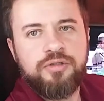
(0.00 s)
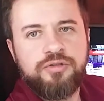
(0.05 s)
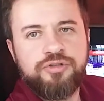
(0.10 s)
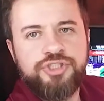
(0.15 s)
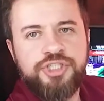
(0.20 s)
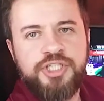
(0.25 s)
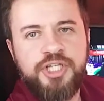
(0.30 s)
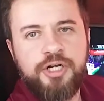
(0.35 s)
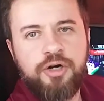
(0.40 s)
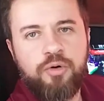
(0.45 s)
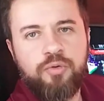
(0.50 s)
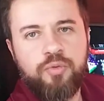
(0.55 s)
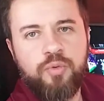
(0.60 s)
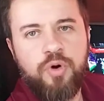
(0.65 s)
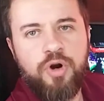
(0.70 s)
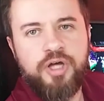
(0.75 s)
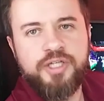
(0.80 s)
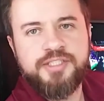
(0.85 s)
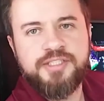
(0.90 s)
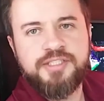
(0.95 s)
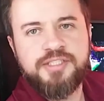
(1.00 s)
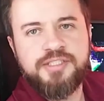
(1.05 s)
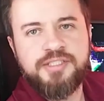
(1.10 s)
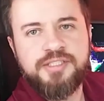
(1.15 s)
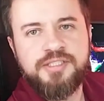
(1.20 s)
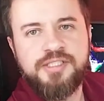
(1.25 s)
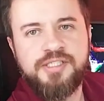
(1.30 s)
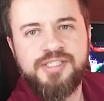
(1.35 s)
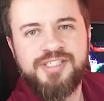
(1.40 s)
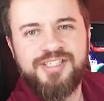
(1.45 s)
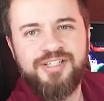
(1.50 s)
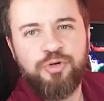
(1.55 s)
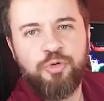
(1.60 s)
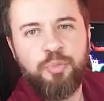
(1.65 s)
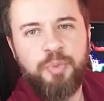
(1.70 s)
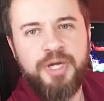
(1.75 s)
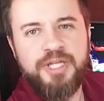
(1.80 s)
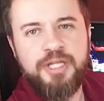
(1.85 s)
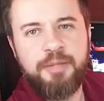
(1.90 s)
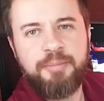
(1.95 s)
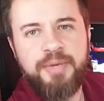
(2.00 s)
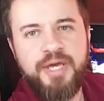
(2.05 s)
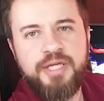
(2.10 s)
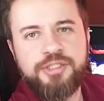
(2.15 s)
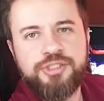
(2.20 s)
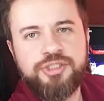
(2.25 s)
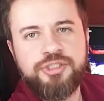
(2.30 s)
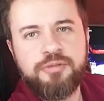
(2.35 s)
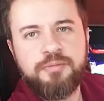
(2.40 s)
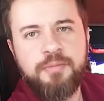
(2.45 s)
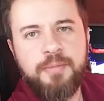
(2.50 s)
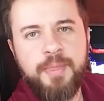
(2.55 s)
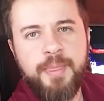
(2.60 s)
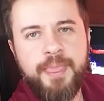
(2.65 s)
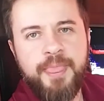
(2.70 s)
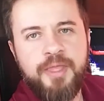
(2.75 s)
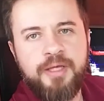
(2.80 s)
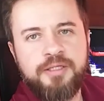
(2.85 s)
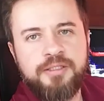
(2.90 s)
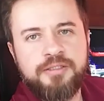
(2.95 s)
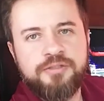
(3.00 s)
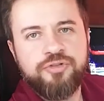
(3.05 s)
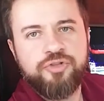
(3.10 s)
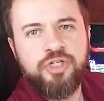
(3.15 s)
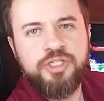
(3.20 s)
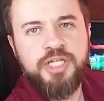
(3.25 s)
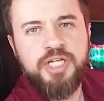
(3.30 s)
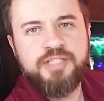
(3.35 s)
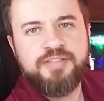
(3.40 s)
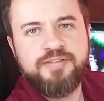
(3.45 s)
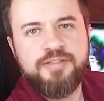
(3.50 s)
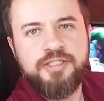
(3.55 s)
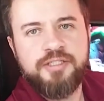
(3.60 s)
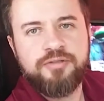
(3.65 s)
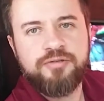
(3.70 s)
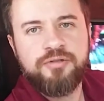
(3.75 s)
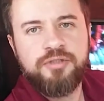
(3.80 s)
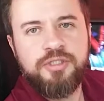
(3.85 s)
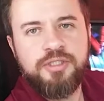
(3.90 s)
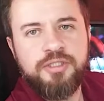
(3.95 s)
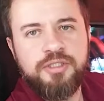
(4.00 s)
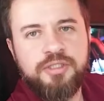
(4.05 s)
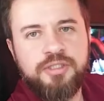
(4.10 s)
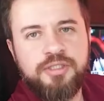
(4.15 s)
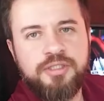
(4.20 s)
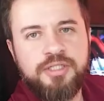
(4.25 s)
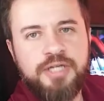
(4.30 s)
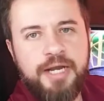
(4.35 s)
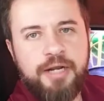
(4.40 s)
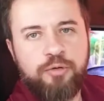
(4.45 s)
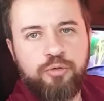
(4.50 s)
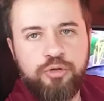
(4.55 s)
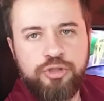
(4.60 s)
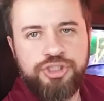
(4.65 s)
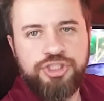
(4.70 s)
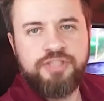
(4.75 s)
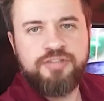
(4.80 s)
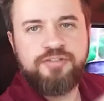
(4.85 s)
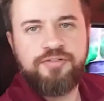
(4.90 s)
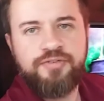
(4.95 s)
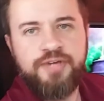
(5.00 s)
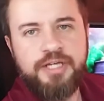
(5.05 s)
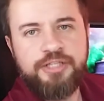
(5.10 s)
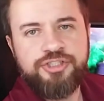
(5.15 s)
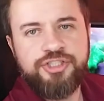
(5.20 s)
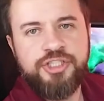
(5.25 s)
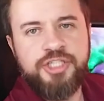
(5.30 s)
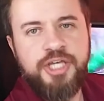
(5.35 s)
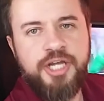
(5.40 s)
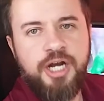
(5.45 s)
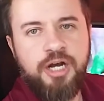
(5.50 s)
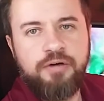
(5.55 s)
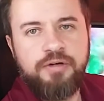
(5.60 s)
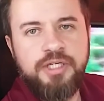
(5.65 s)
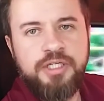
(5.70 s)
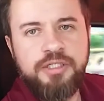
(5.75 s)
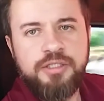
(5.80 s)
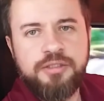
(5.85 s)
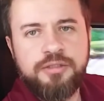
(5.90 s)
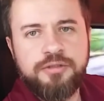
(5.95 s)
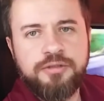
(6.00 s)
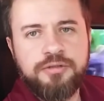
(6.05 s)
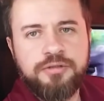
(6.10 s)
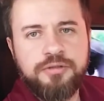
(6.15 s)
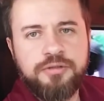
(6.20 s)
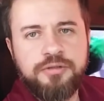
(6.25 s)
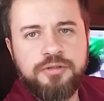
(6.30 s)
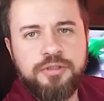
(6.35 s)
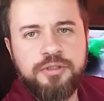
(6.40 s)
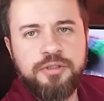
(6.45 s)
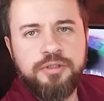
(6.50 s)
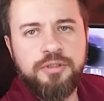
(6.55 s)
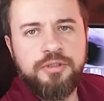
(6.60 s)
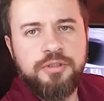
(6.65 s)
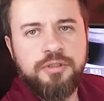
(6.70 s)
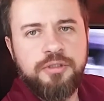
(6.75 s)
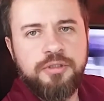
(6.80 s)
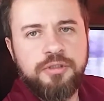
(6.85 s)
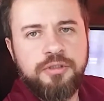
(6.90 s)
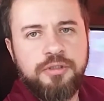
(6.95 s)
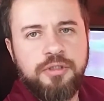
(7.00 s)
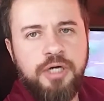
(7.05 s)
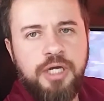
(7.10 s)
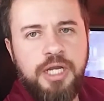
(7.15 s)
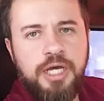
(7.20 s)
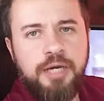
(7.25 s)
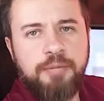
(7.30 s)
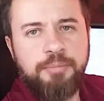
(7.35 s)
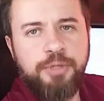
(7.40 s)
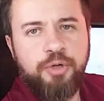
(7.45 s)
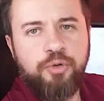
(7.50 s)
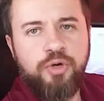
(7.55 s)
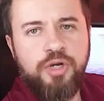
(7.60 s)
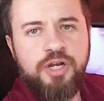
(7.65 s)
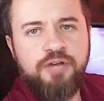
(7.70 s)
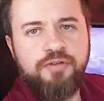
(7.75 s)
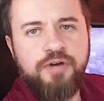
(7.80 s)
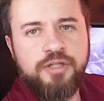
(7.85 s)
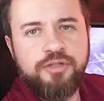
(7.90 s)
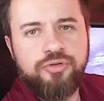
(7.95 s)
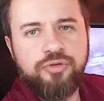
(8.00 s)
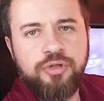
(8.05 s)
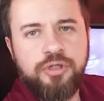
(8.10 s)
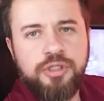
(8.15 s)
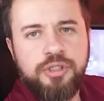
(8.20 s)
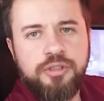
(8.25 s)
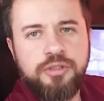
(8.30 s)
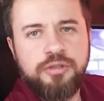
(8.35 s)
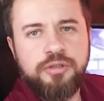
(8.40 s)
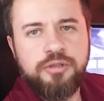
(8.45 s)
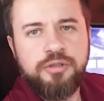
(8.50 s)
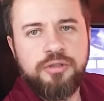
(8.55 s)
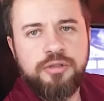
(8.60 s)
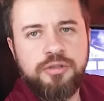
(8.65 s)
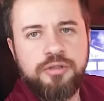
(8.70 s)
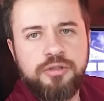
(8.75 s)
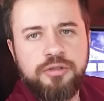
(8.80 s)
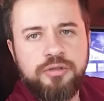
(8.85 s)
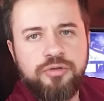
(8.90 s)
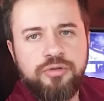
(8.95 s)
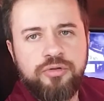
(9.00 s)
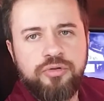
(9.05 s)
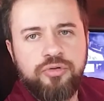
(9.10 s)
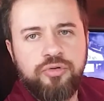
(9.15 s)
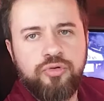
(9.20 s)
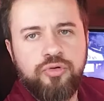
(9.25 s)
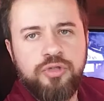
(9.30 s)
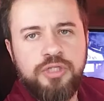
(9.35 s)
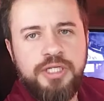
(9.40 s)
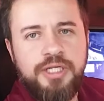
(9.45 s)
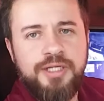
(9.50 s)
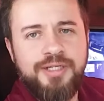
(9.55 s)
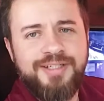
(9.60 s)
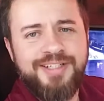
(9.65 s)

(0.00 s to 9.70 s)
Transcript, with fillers: General Ross. O pai da Beth. Só analisando. Cara, curti esse velho de general, hein? Olha lá, pegou o elevador. Tocou lá.